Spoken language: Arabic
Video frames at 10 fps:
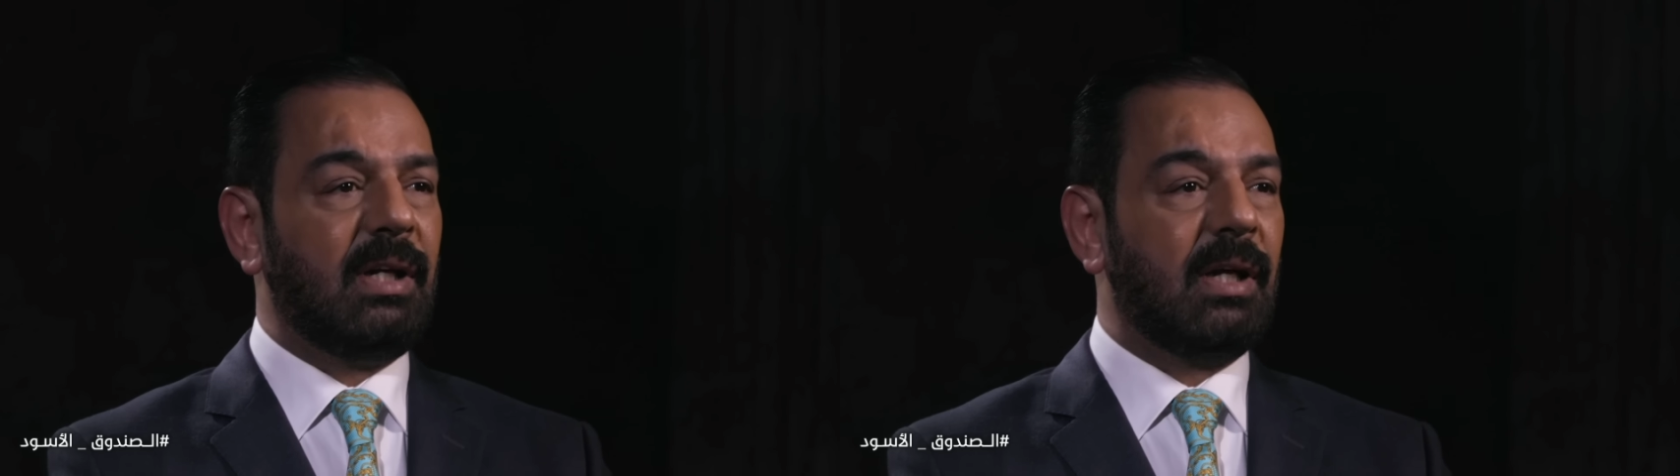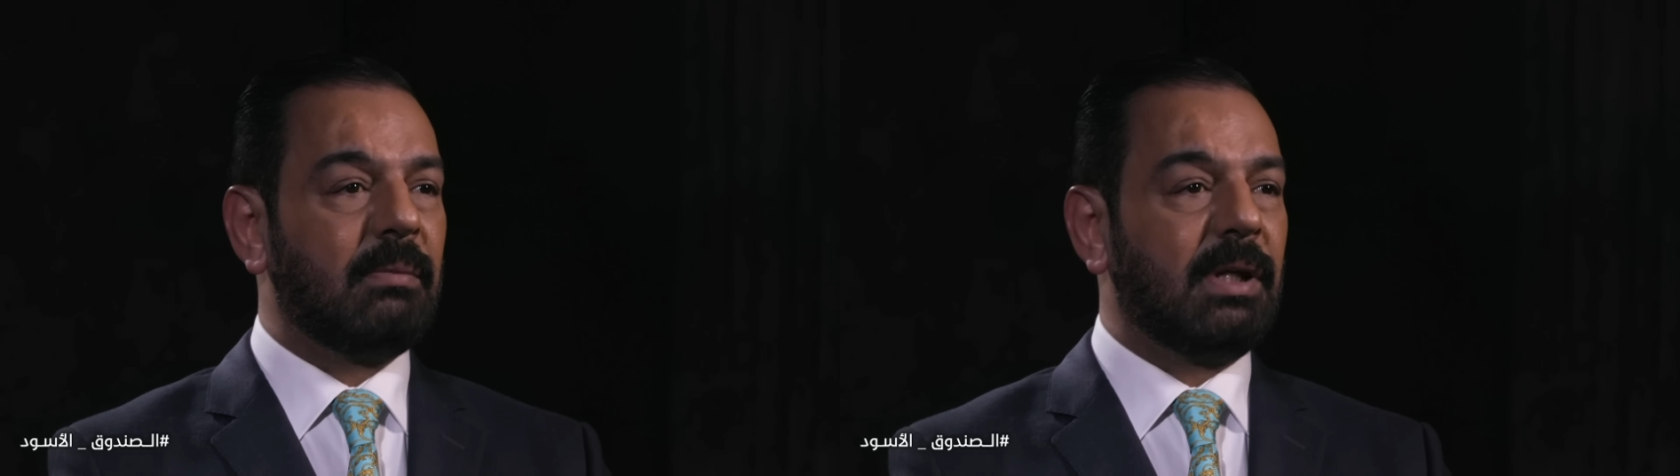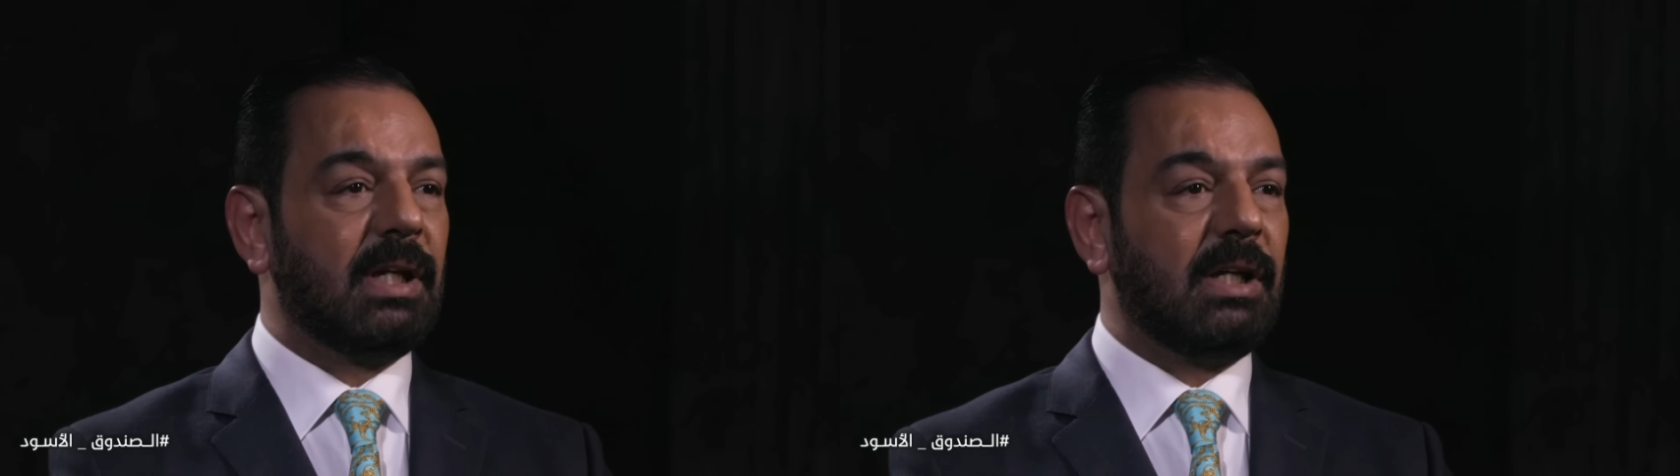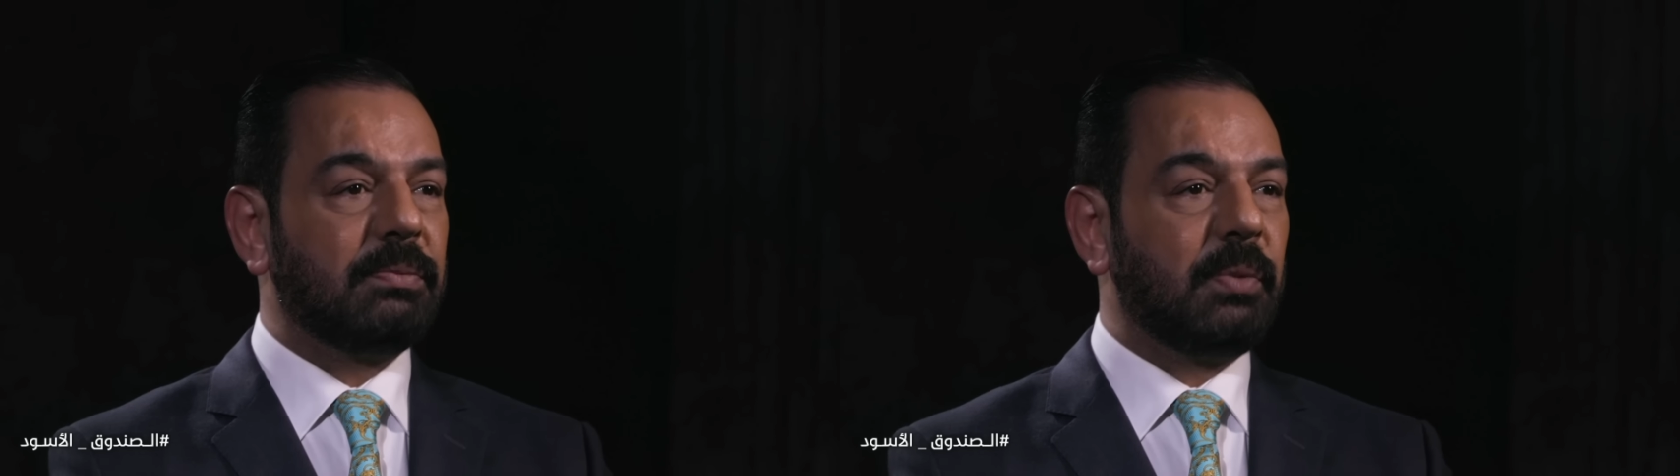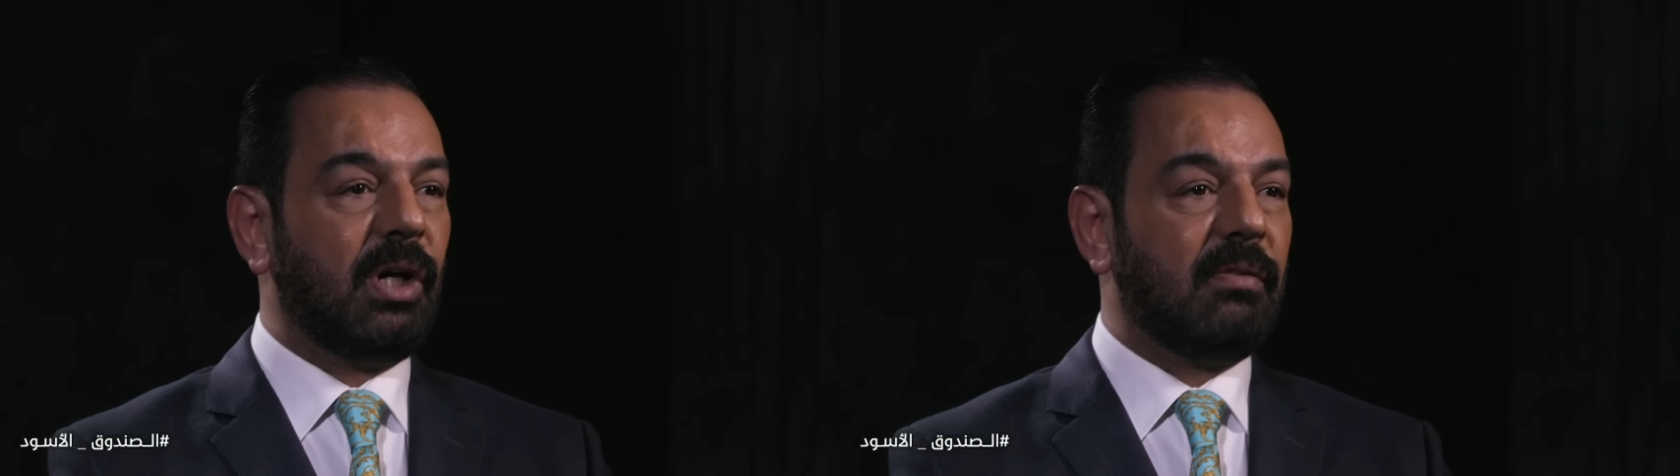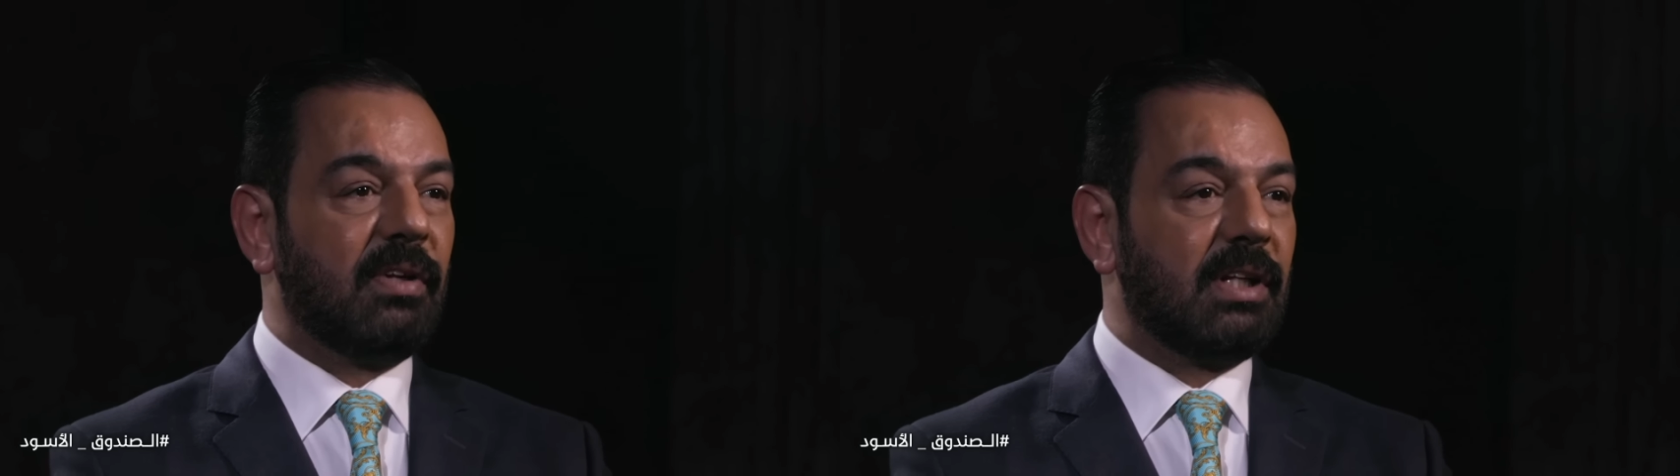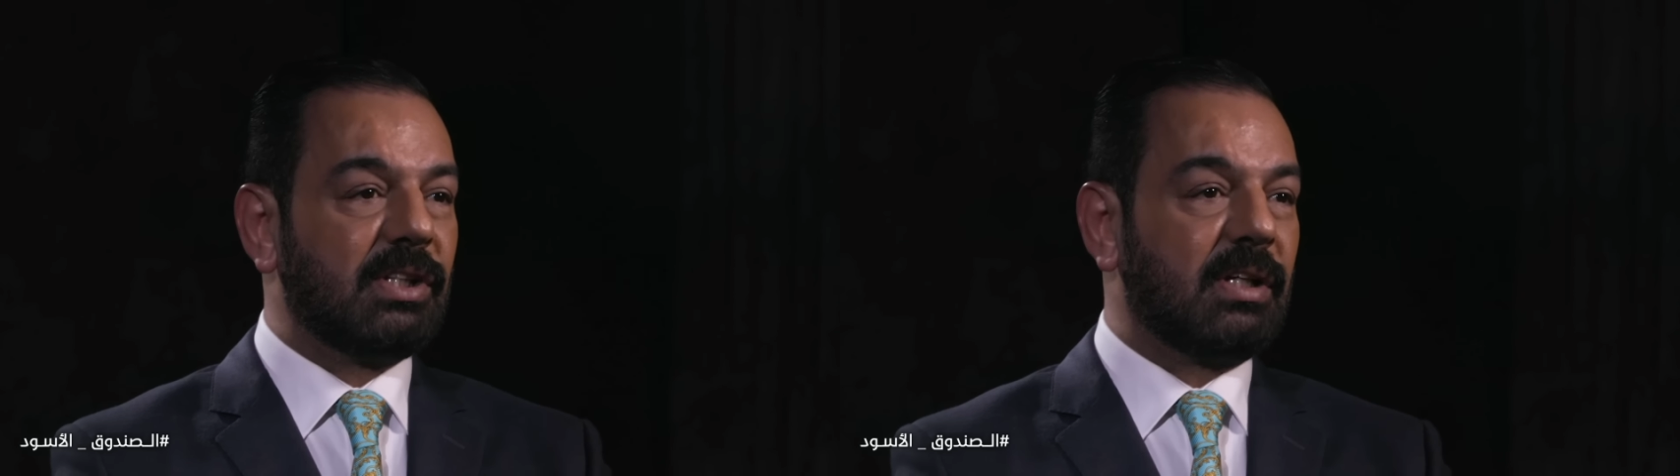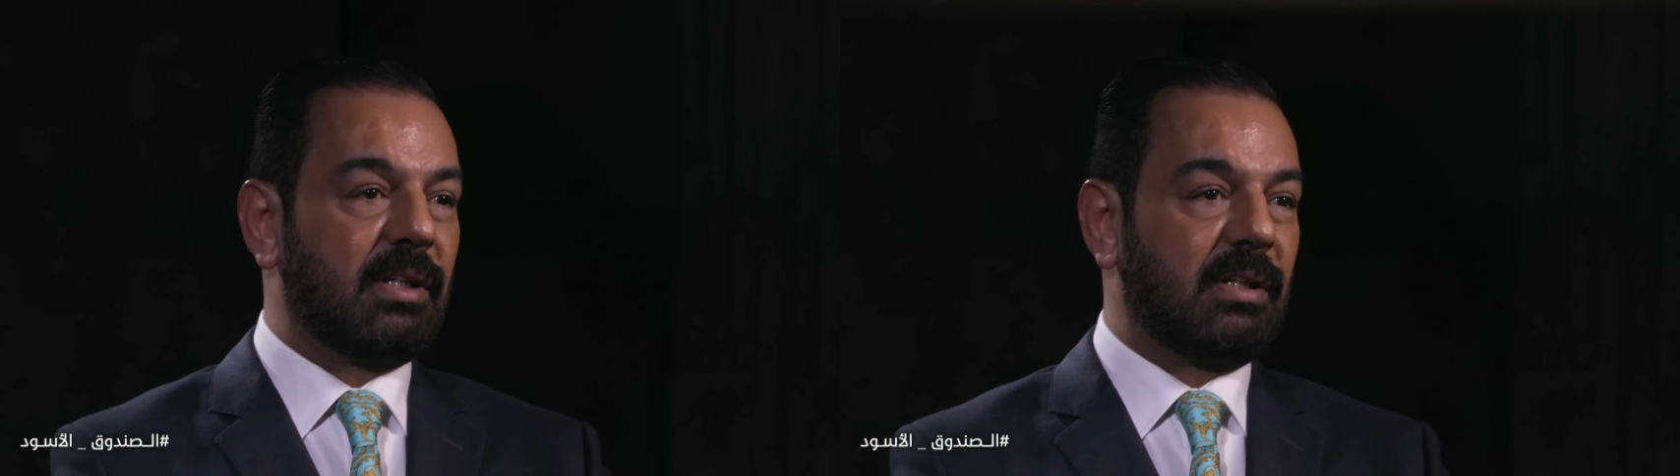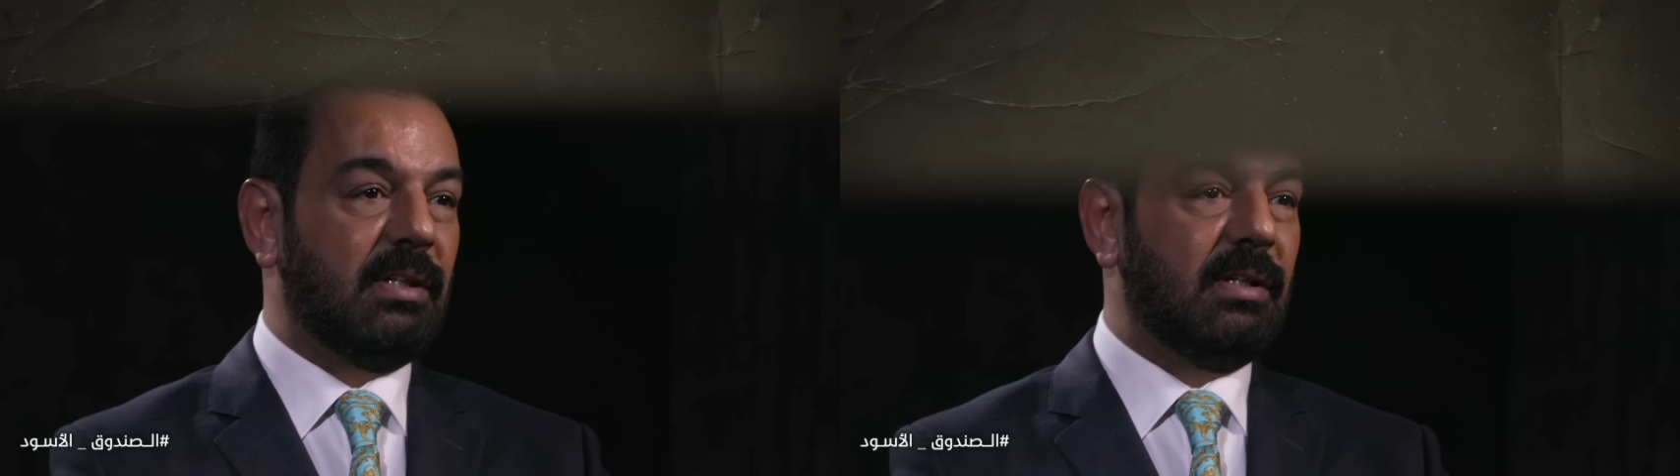14 محافظه سقطت